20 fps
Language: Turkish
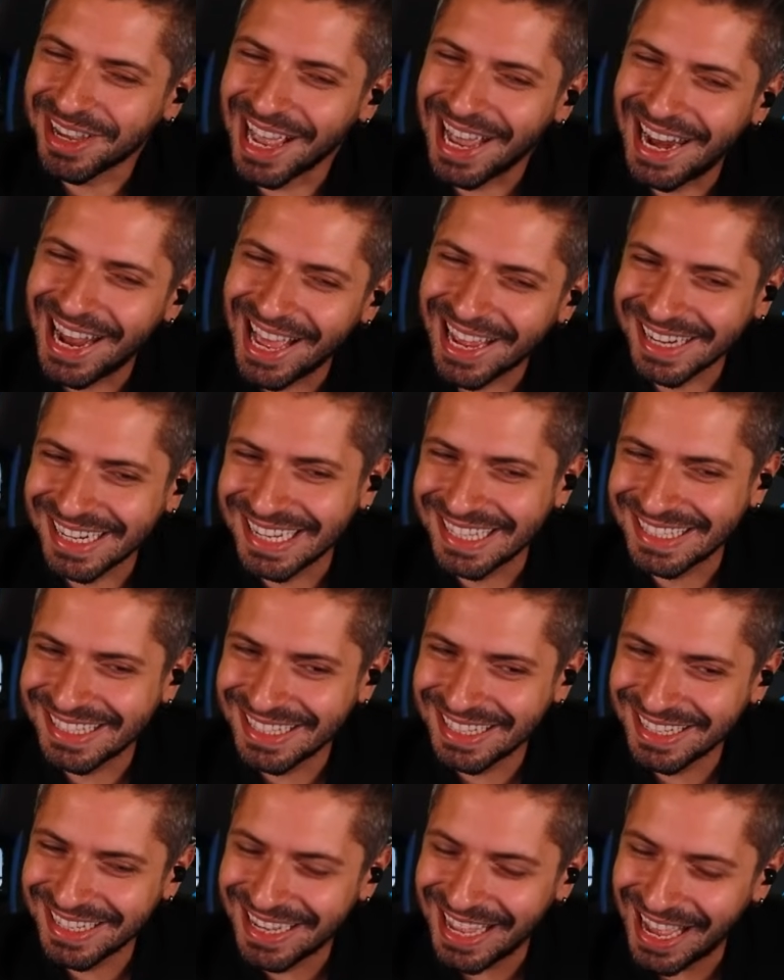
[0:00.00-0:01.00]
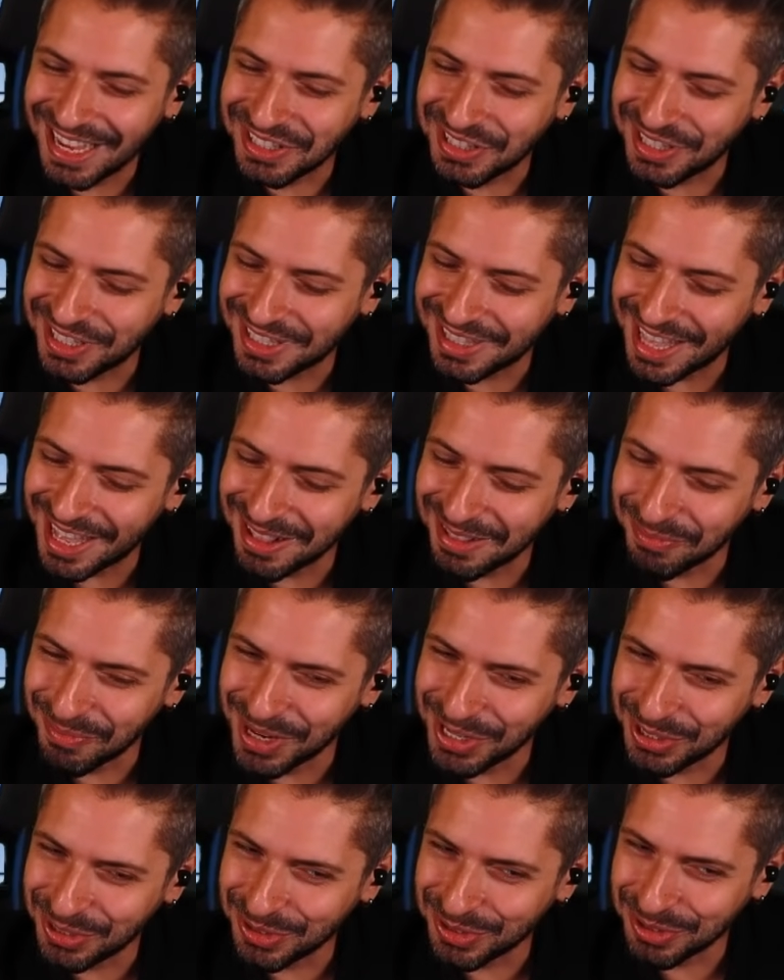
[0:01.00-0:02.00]
Kale arkasını açıktan
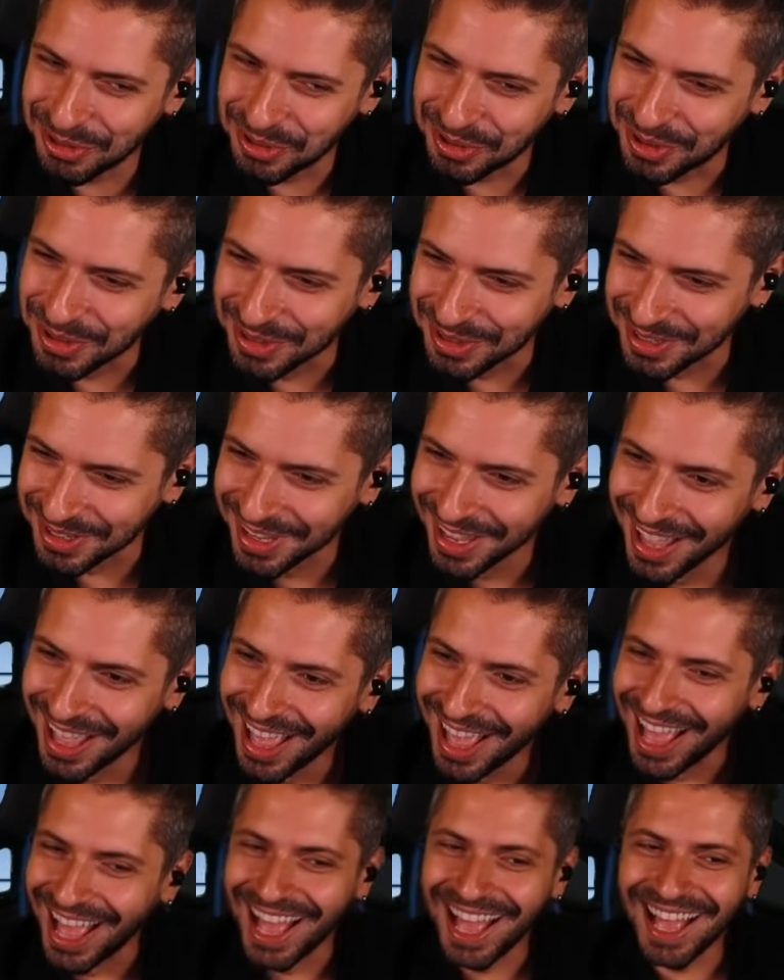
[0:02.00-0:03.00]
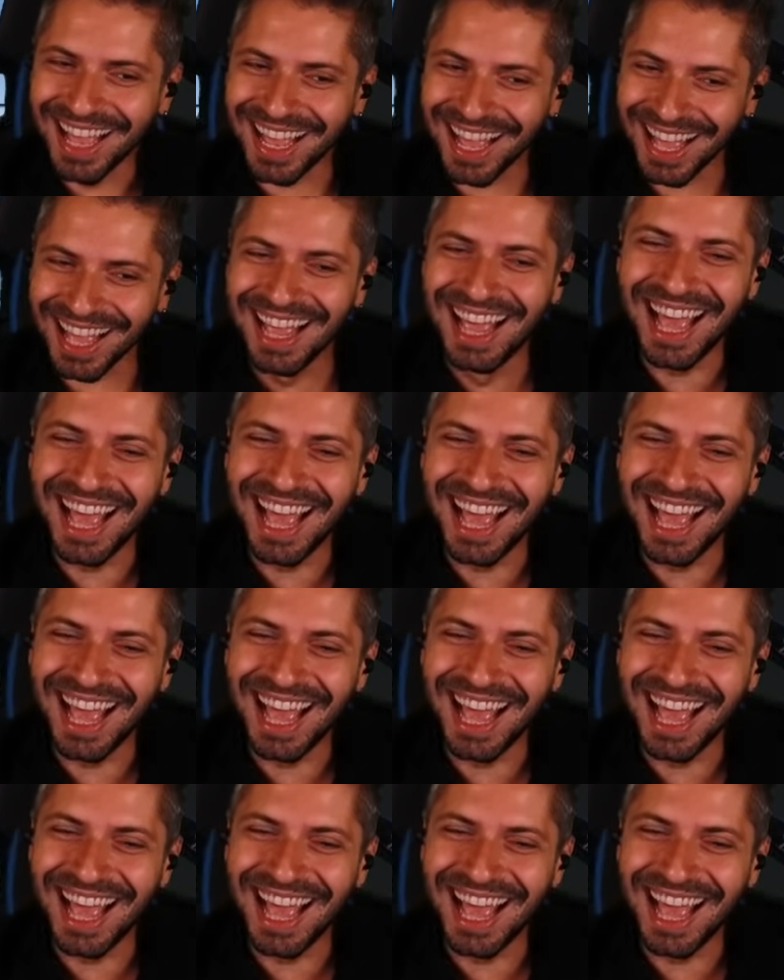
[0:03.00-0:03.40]
500 evet, okuttuk. Evet.